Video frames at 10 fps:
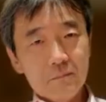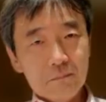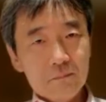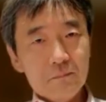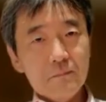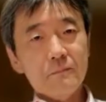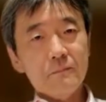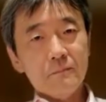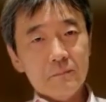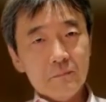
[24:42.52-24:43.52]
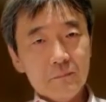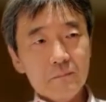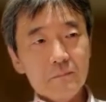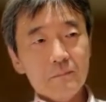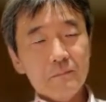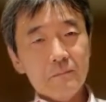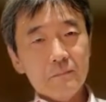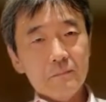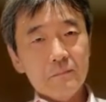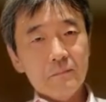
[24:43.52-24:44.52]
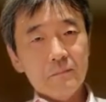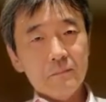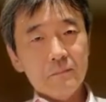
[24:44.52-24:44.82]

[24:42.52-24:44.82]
それ次第だよな。で、